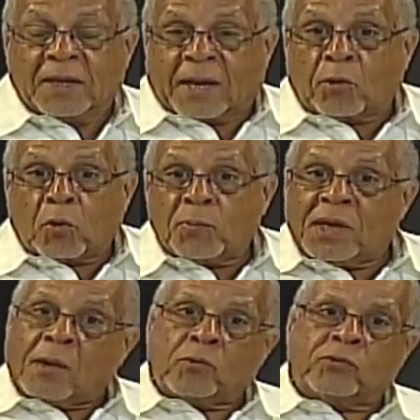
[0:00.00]
que no nos
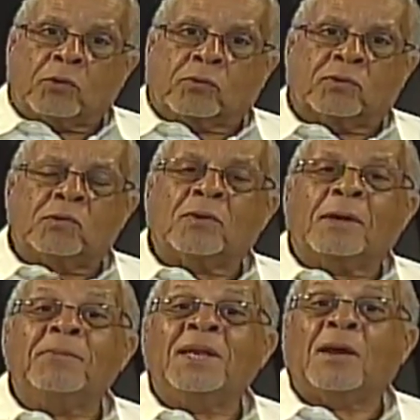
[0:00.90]
mire a nosotros, sino
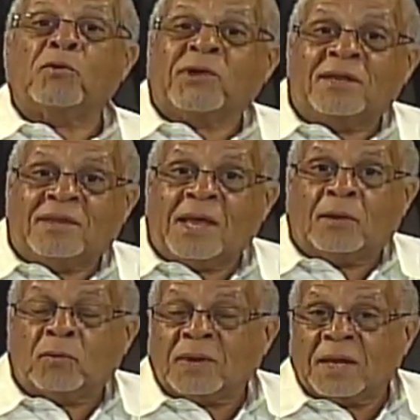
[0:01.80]
que mire a los
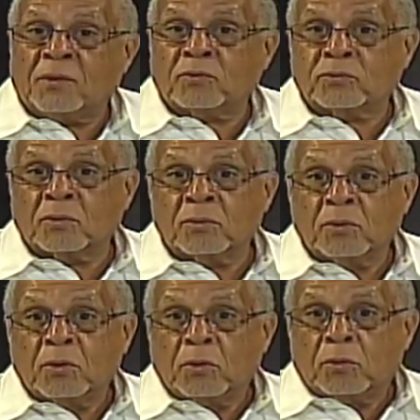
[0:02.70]
haitianos, que ellos son
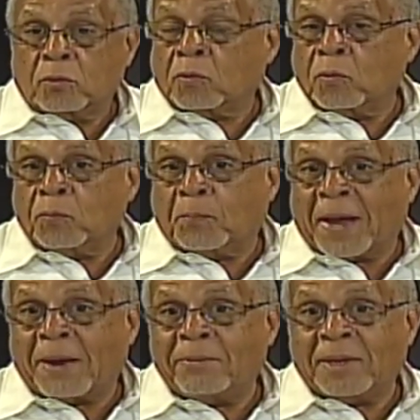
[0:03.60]
los
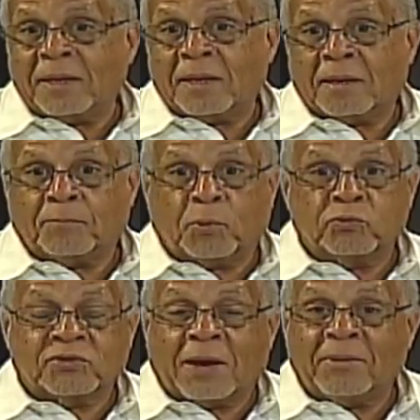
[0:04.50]
culpables y
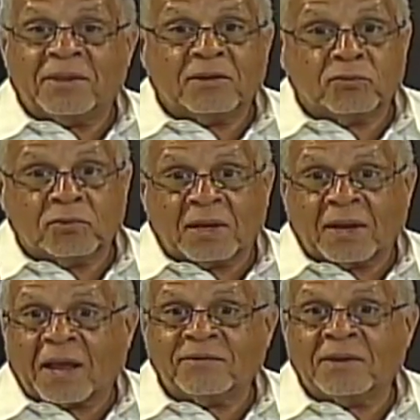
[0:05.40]
responsables de su
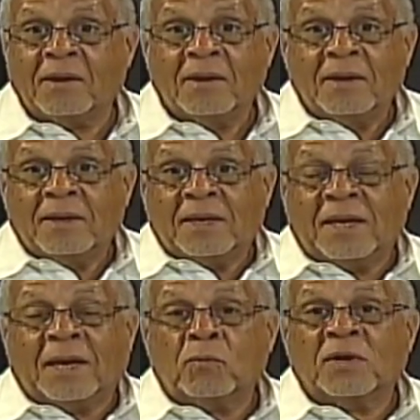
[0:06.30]
desgracia
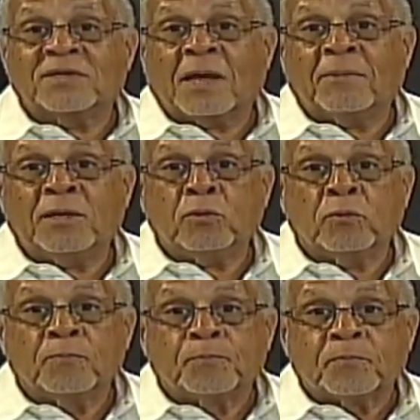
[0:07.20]
y que no han sabido
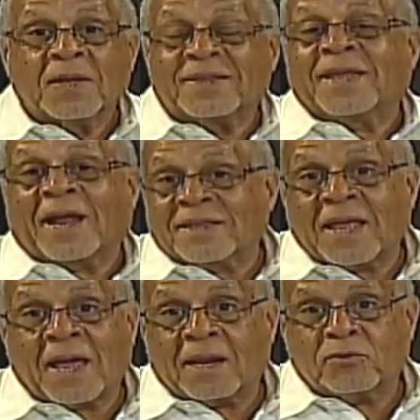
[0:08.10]

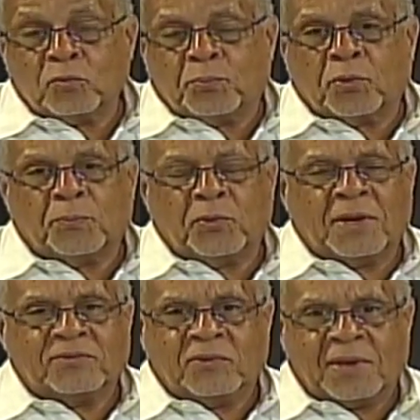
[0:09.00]
tratar a sus propios
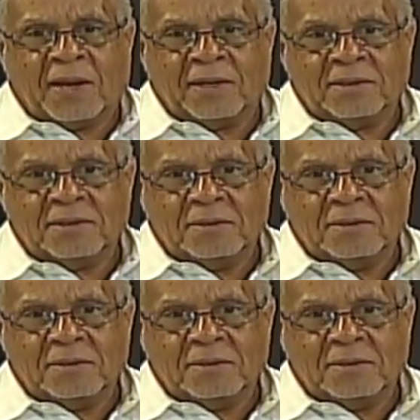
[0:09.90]
nacionales.